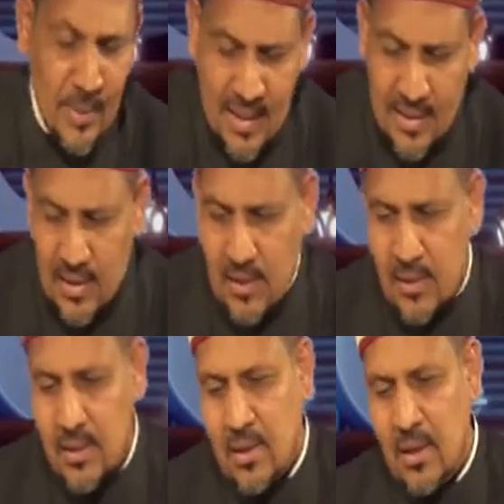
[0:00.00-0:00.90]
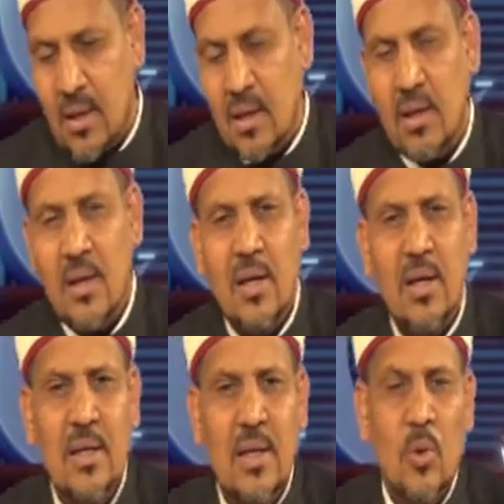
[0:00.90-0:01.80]
لكن الله
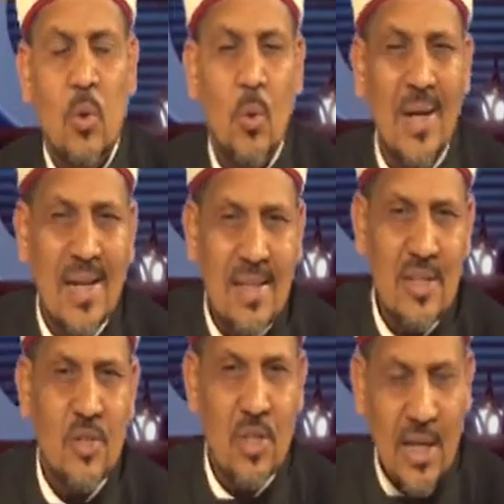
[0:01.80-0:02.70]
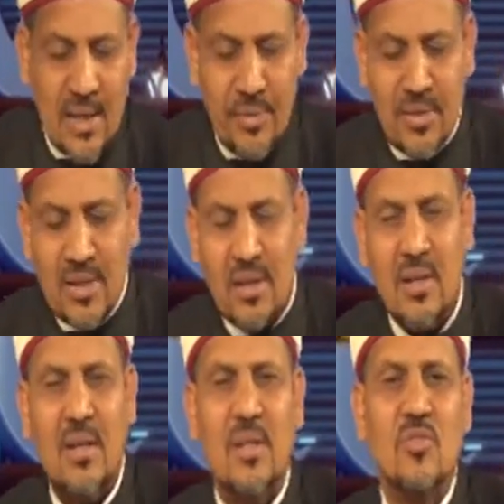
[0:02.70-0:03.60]
هو الذي جعل في النار
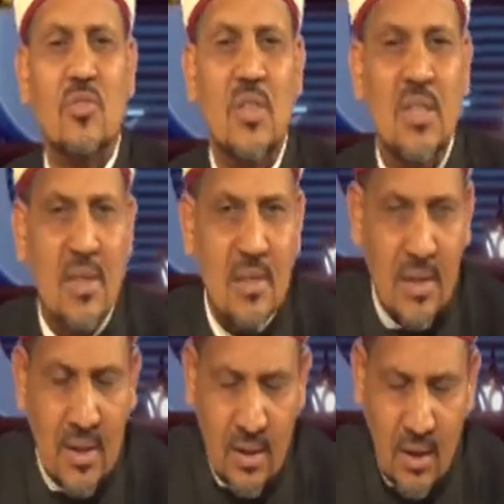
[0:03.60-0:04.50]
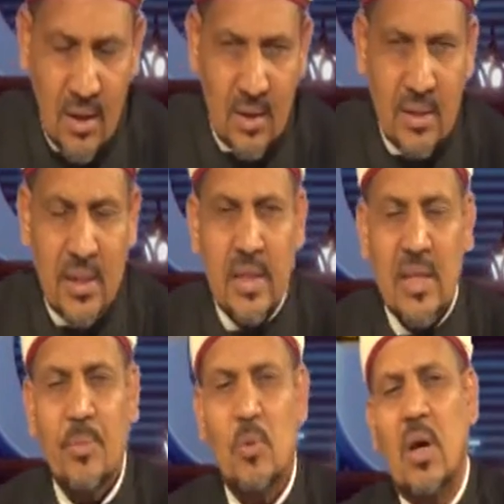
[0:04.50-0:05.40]
خاصية الإحراق
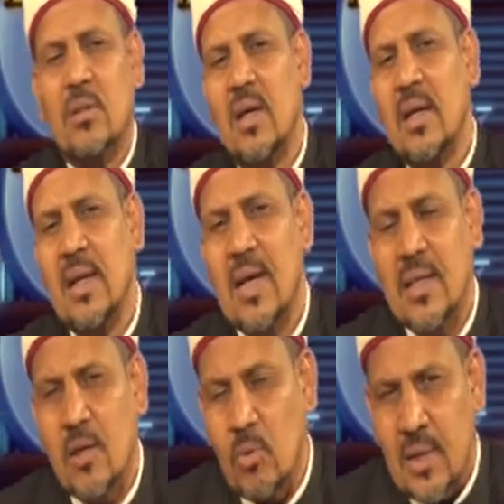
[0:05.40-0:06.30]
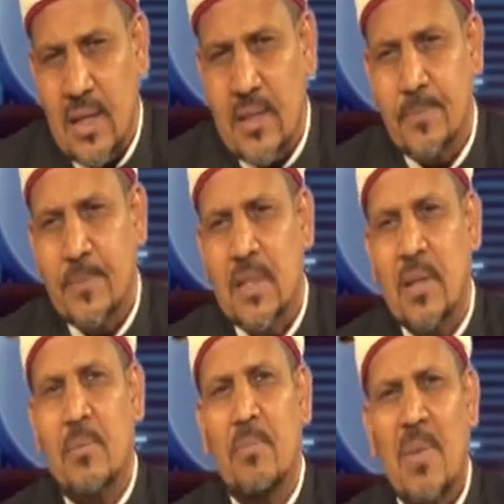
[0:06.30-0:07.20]
ابن عطاء الله يقول لك
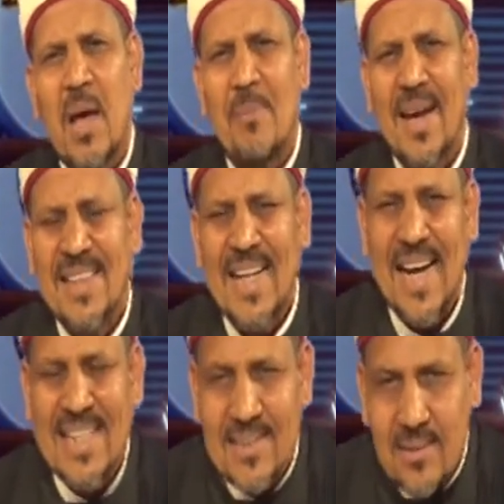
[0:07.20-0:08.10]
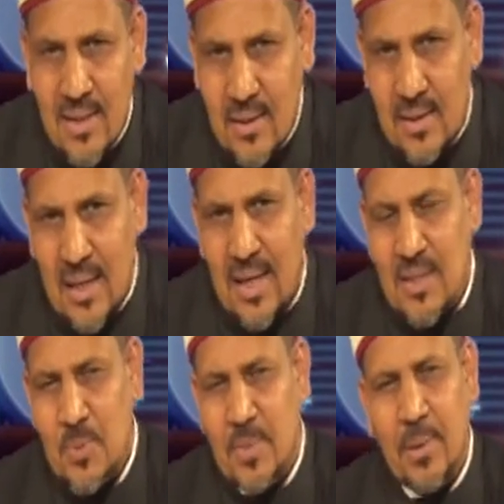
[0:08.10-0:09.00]
مهما تعددت
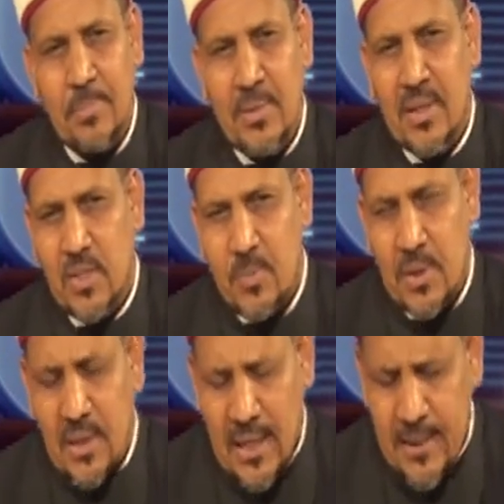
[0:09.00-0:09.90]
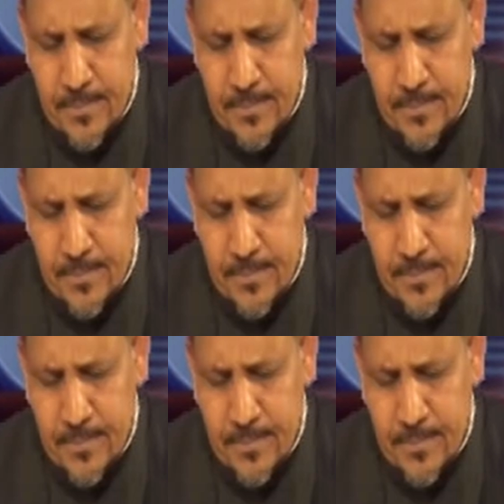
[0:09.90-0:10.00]
الأسباب بالنسبة لك